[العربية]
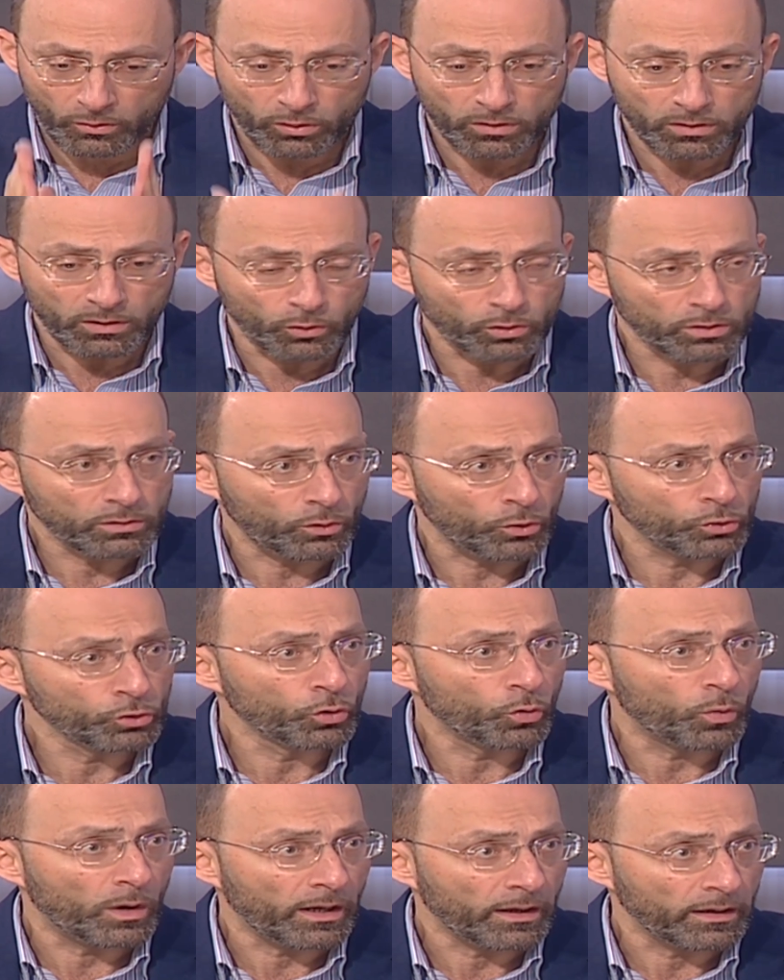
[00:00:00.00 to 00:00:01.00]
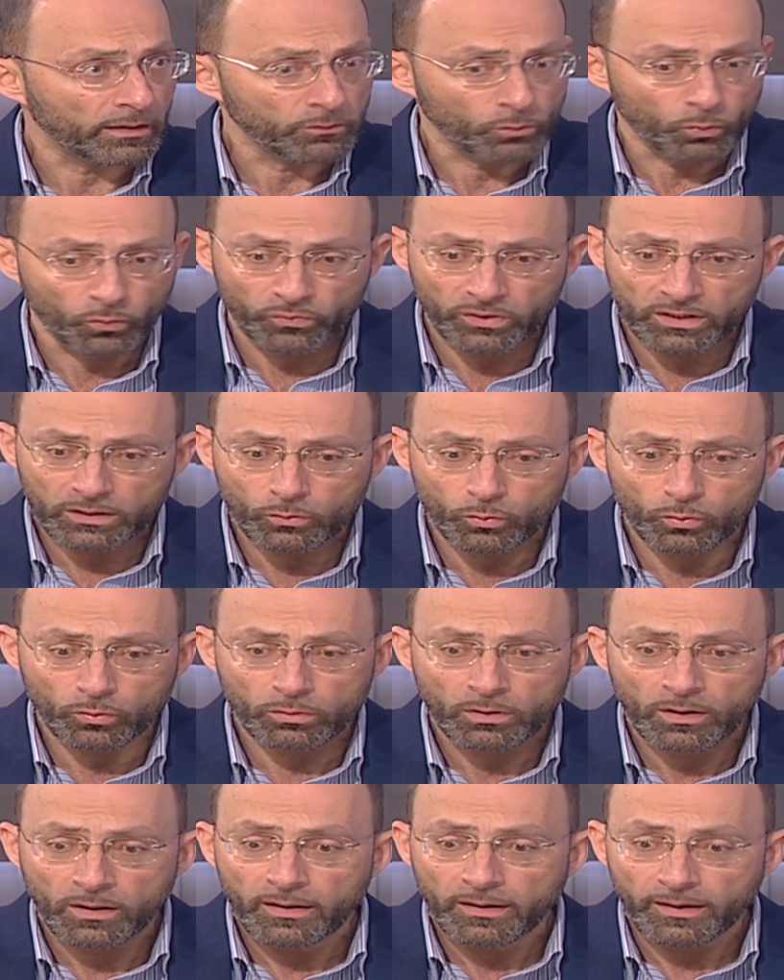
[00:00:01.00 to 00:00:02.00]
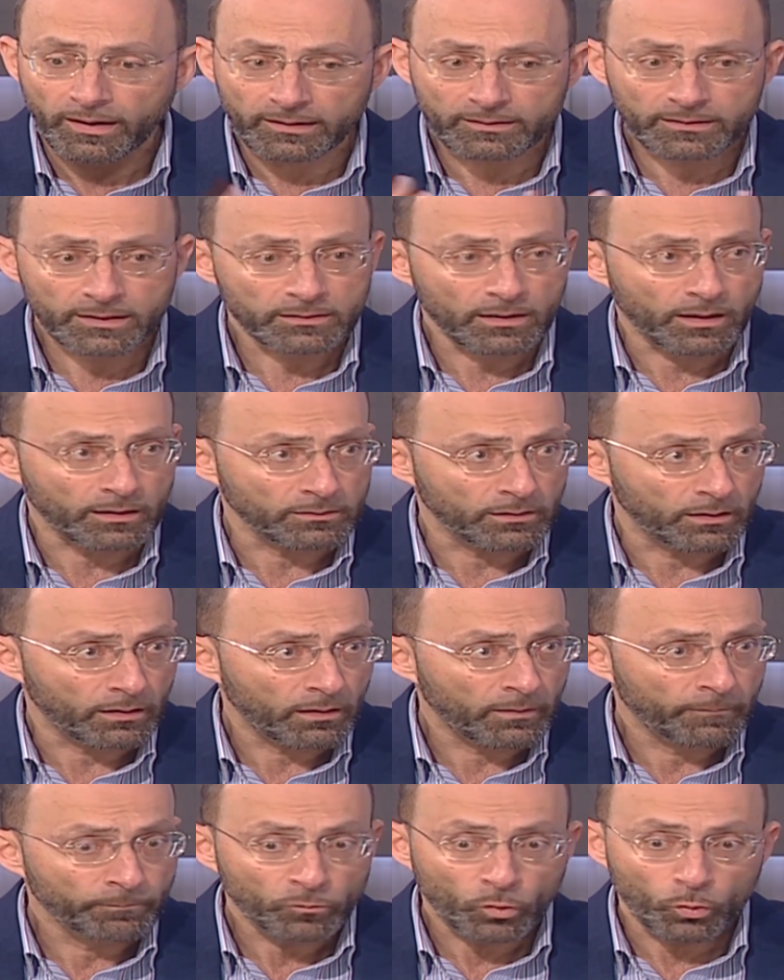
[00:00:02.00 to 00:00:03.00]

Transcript: عضو واحد وفي يكون عده اعضاء